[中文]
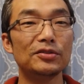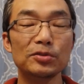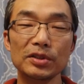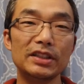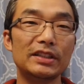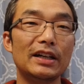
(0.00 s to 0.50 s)

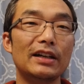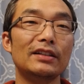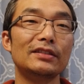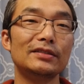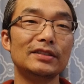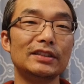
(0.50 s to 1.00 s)
作者呢，
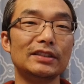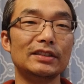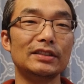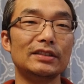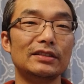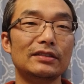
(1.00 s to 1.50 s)
就
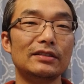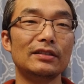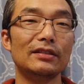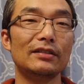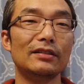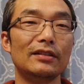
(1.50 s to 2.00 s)
是
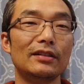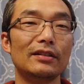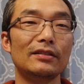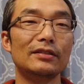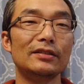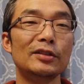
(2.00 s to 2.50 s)

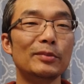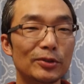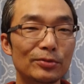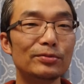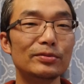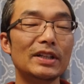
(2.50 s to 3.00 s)
这本
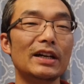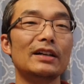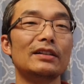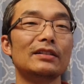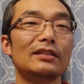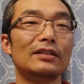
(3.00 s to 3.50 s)
书呢。
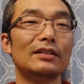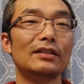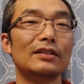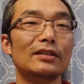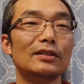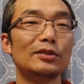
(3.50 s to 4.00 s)

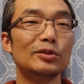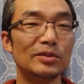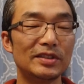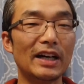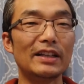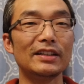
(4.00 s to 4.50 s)
就
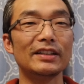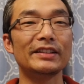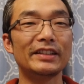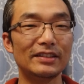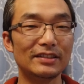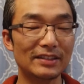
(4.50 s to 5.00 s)
讲了
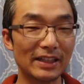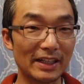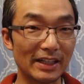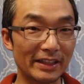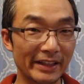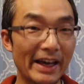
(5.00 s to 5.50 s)
这
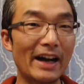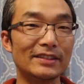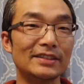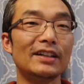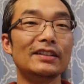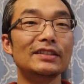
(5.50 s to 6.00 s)
个
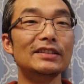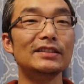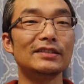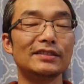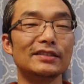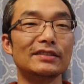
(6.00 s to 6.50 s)
两层
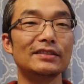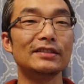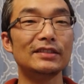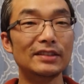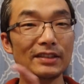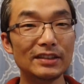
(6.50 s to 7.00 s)
意思：
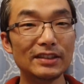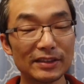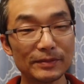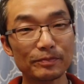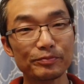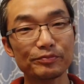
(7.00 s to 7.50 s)
一，